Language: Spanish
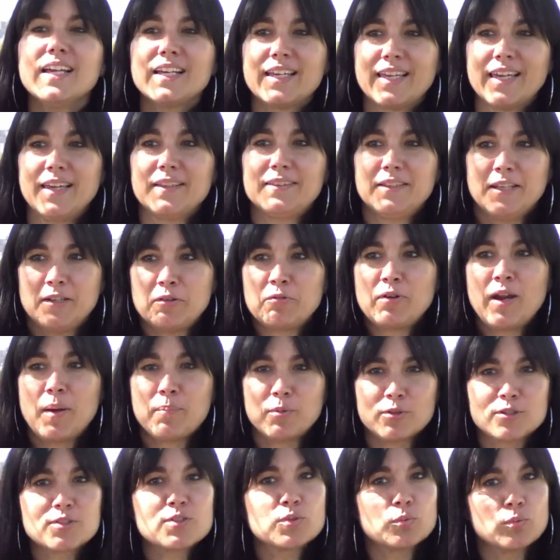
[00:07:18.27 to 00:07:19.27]
que tiene una
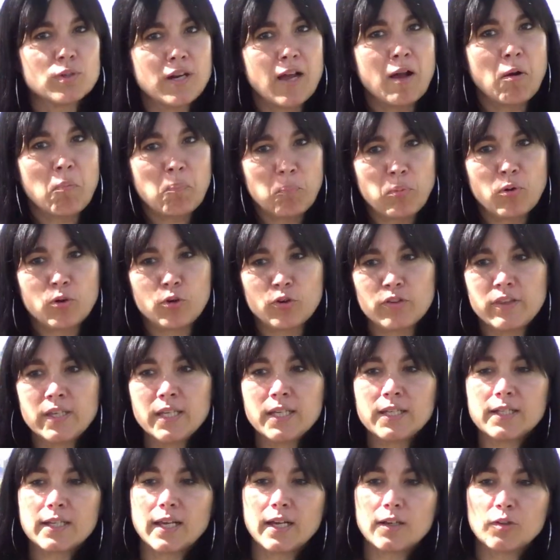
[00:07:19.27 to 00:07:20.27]
postura un poco
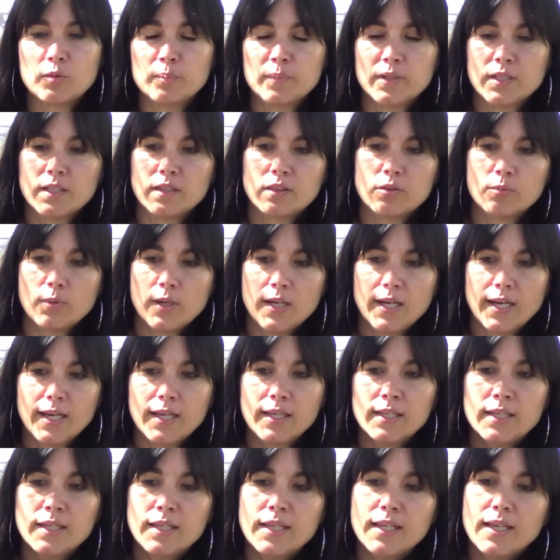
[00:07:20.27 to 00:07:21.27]
digna con
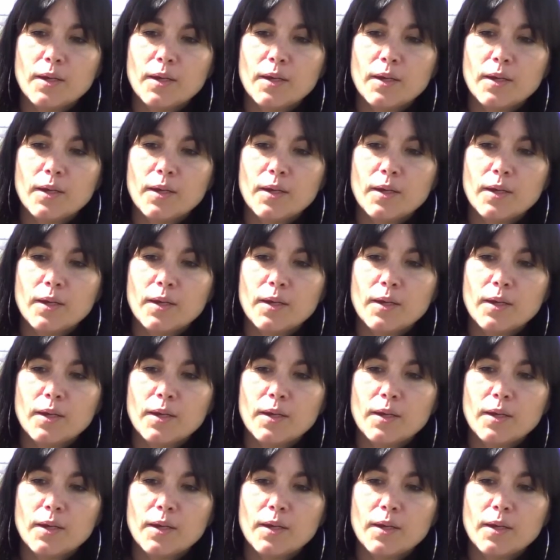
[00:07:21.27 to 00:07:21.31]
Venezuela,